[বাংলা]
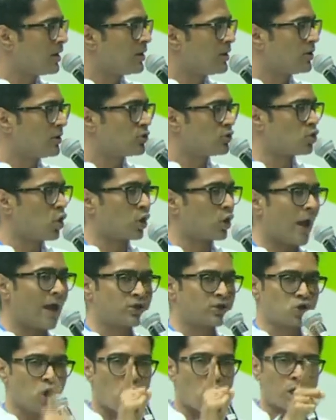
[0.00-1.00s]
চোখে
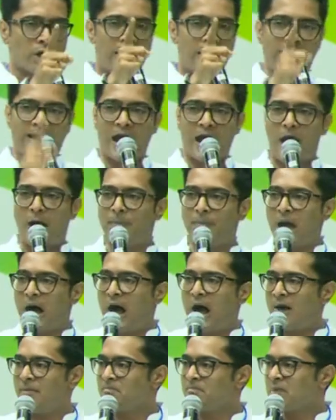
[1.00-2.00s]
চোখ রেখে আমরা
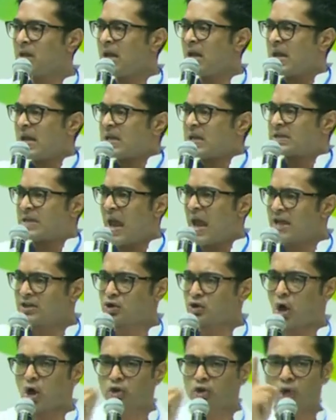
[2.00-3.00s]
শেষ
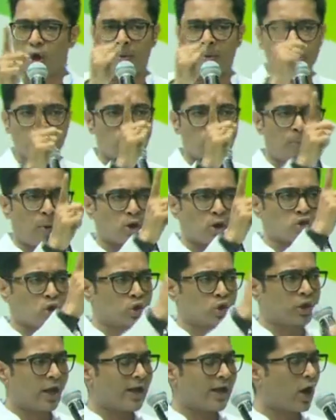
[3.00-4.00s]
রক্তবিন্দু পর্যন্ত
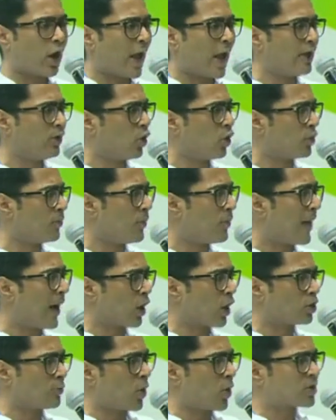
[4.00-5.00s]
এ লড়াই লড়ব
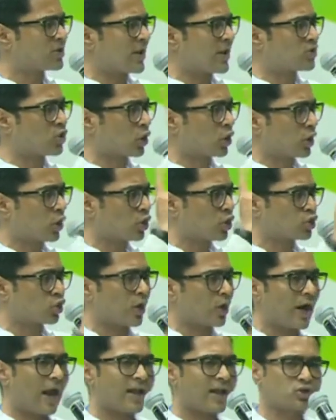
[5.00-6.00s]
ভারতবর্ষে সতেরোশোটা
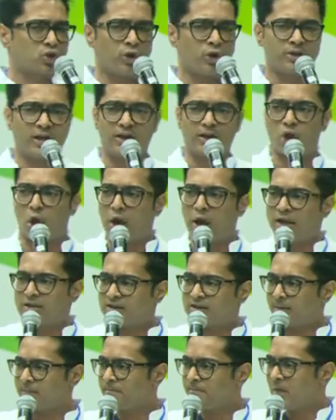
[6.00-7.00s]
রাজনৈতিক দল আছে
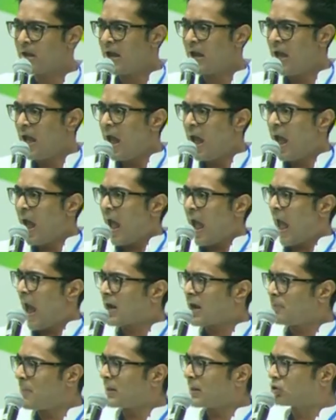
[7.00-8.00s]

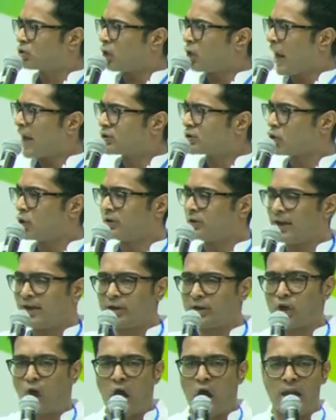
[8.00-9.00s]
একমাত্র রাজনৈতিক
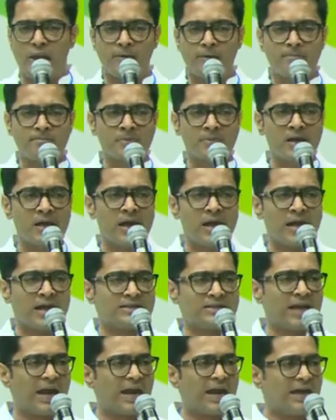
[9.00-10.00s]
দল
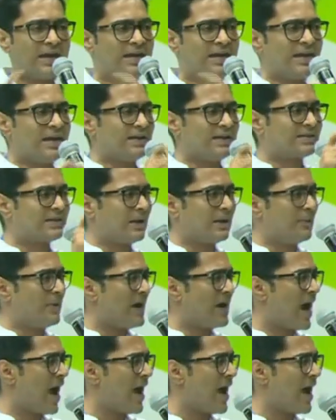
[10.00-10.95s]
যে ইডি সিবিআই